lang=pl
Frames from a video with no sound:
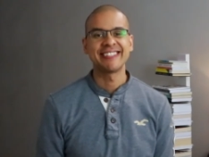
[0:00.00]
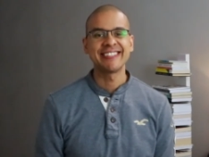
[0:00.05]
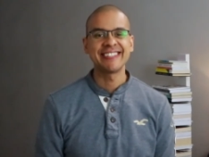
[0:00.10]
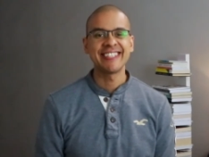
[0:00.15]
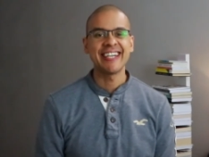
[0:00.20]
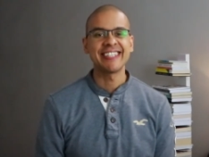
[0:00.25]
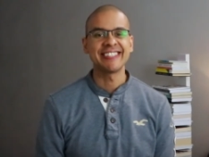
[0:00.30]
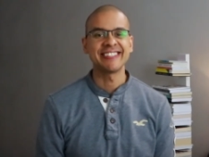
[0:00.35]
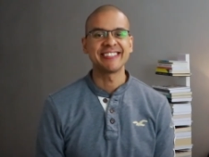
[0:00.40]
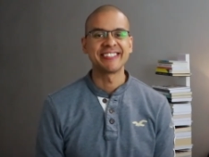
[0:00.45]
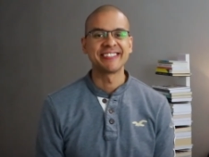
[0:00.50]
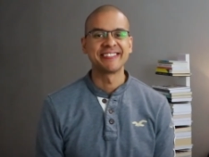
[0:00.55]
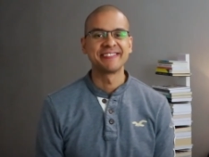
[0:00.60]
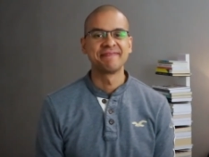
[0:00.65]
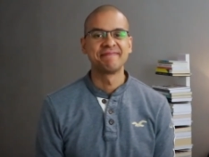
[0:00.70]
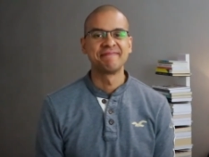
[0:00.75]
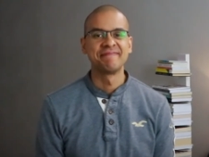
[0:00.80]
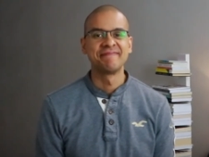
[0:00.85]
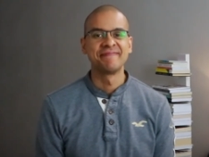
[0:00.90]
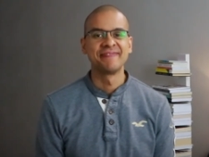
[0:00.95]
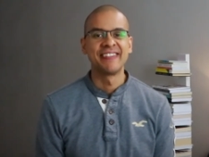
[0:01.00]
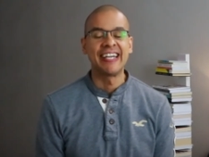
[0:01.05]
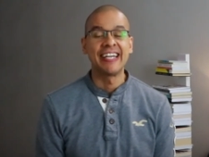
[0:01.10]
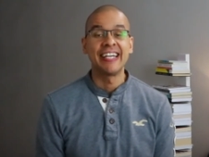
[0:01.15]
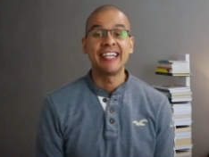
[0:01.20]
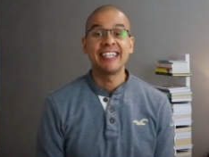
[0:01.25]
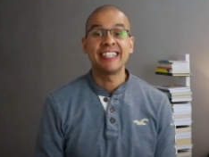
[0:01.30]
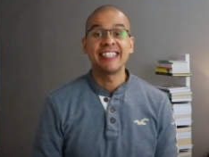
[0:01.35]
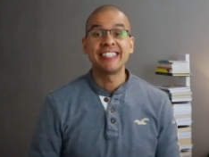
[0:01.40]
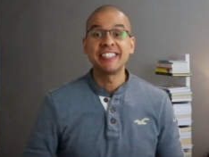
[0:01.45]
Cześć!
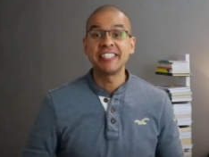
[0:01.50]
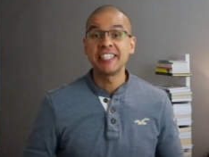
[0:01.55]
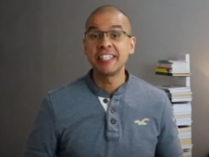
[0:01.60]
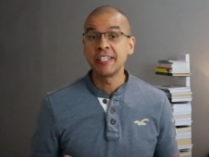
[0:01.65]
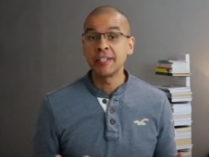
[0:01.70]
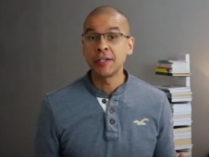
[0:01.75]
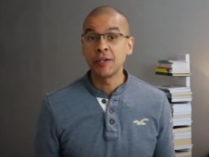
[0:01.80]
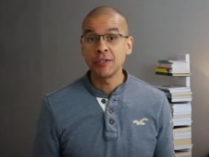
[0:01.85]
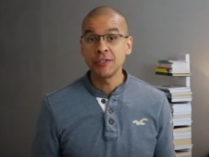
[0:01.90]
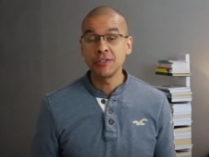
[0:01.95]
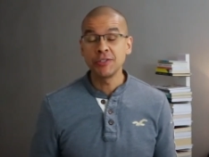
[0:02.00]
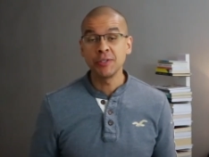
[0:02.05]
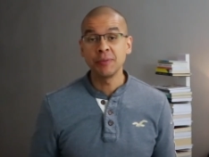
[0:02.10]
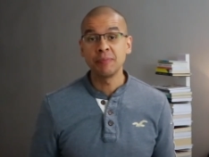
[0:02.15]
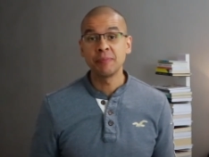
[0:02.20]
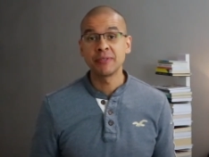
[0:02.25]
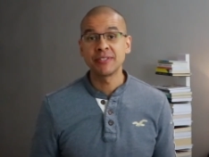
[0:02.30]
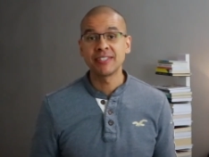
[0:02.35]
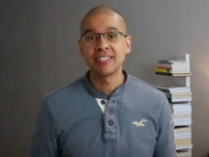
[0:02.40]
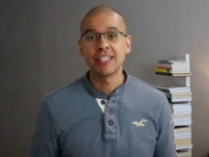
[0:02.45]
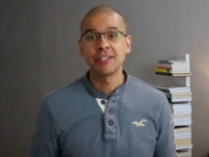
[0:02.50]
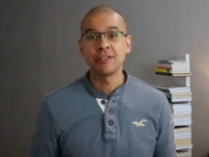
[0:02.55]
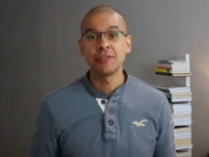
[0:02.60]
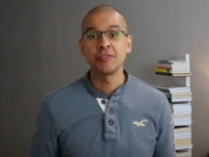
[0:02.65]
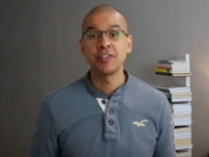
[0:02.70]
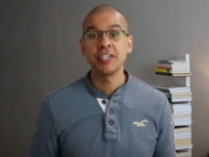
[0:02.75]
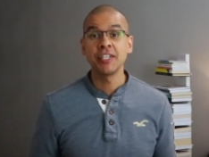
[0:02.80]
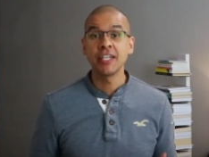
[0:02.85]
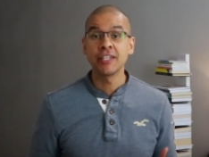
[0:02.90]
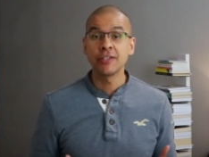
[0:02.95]
Jeśli chodzi o
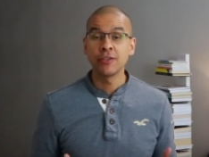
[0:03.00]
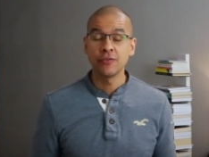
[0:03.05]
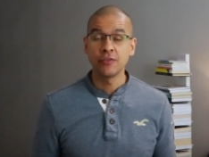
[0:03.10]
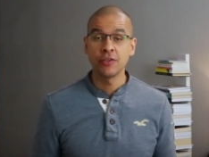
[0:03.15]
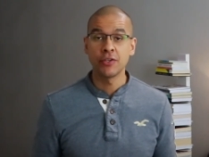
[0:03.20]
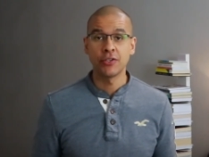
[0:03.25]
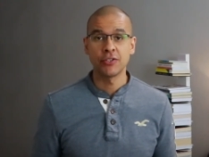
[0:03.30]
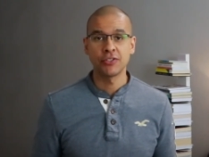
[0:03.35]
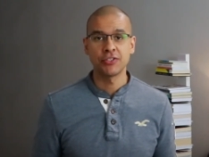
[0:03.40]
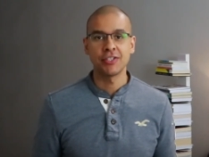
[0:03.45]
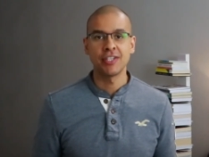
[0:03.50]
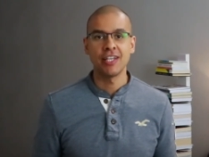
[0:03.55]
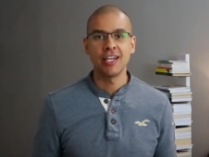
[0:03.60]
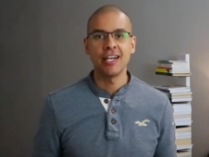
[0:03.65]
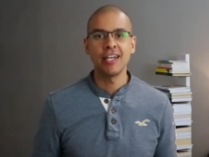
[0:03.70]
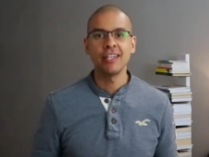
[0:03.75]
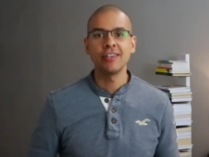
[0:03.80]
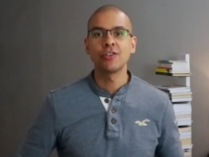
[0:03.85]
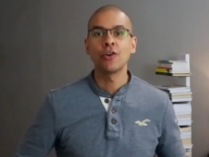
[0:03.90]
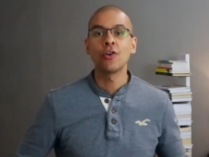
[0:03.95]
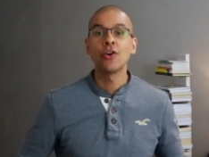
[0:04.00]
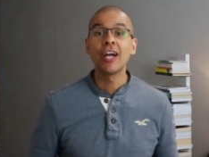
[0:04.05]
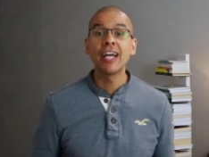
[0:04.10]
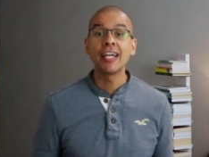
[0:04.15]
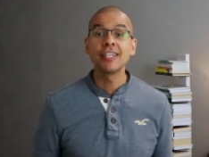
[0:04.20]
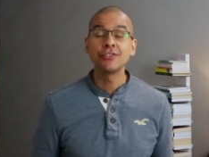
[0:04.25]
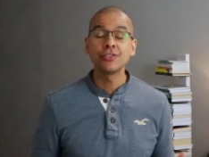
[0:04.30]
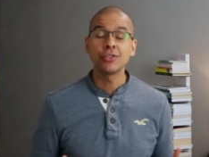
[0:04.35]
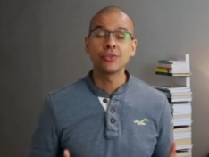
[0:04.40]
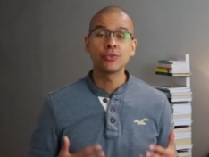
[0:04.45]
postanowienia noworoczne, to
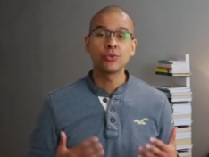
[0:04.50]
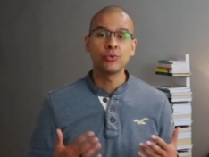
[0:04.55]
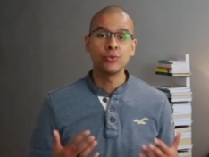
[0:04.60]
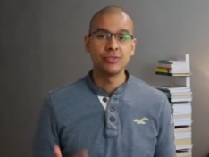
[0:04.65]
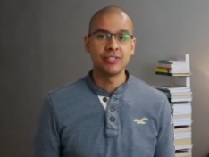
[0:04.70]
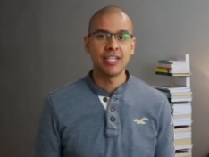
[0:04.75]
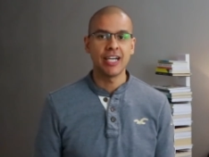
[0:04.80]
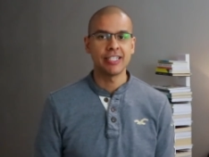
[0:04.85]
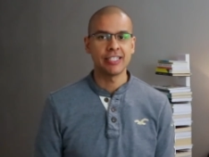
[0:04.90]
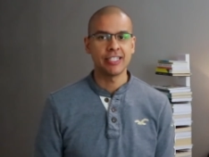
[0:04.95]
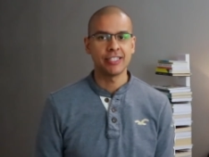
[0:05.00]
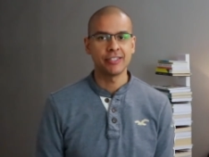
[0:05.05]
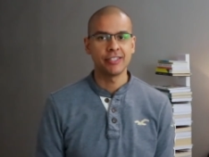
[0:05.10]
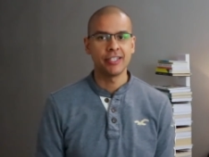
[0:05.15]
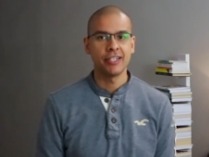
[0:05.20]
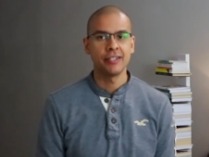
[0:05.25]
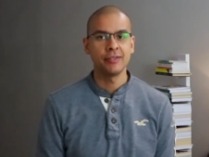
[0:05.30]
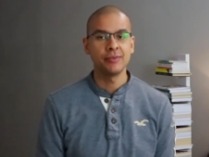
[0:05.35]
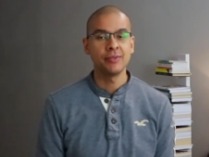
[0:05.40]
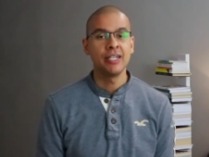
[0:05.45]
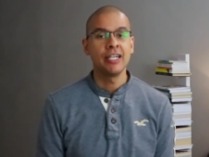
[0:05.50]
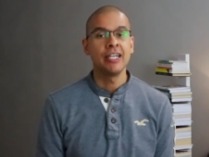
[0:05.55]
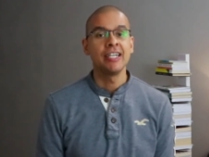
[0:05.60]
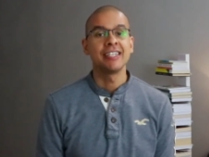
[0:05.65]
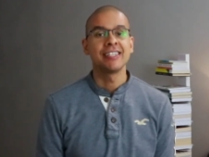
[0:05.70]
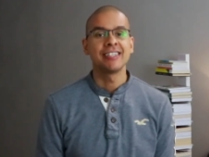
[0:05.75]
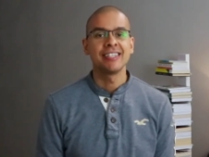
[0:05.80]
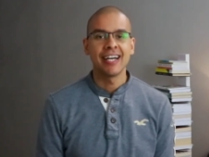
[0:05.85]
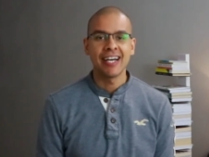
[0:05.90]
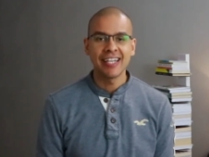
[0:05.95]
chęć odchudzania się
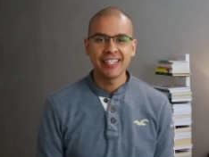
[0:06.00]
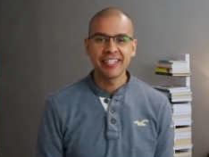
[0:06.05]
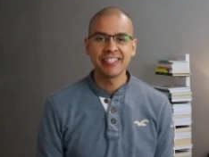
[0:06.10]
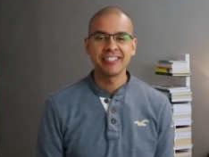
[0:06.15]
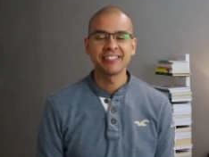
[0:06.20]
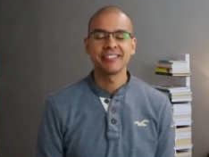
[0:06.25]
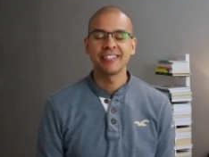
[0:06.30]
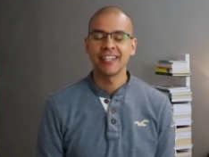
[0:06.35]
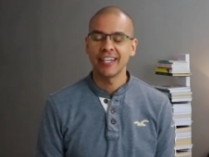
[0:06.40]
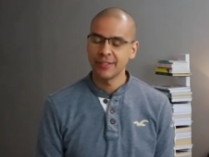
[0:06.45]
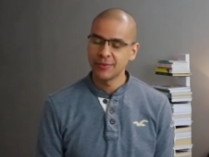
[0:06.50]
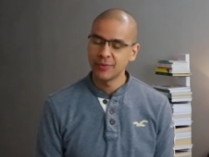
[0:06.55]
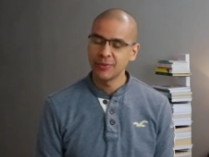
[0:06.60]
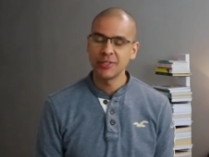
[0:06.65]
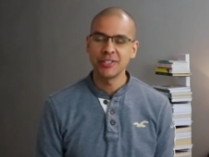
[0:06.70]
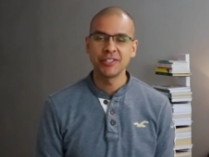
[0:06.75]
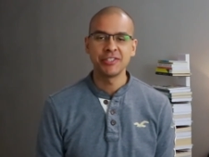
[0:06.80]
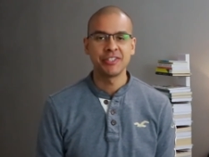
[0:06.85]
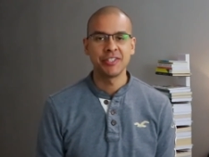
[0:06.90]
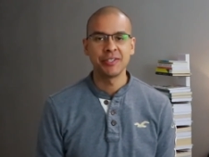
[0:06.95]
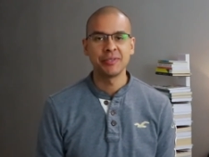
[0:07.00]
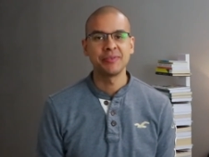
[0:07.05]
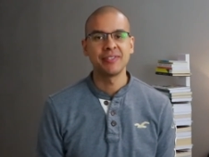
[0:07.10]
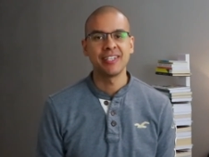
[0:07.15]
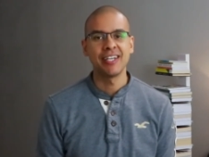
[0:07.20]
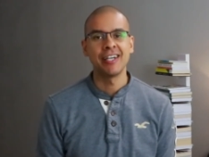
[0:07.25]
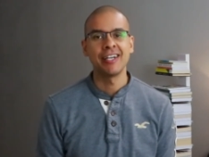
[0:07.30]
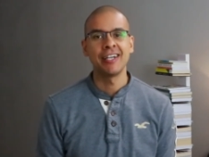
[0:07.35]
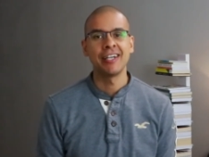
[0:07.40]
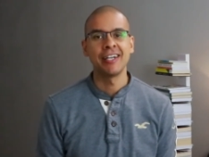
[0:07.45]
nadal znajduje się
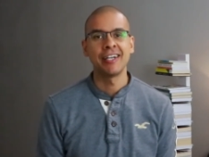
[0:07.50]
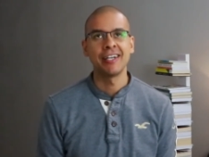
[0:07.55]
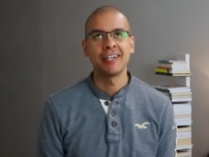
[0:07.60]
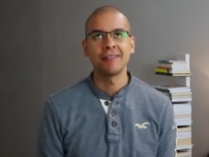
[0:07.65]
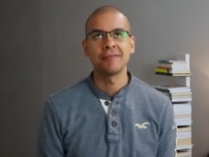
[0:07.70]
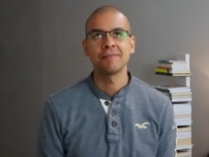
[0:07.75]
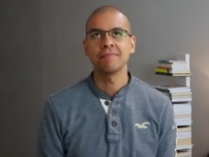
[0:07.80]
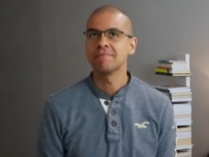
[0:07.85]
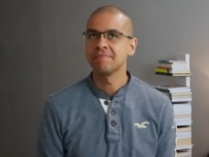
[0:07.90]
na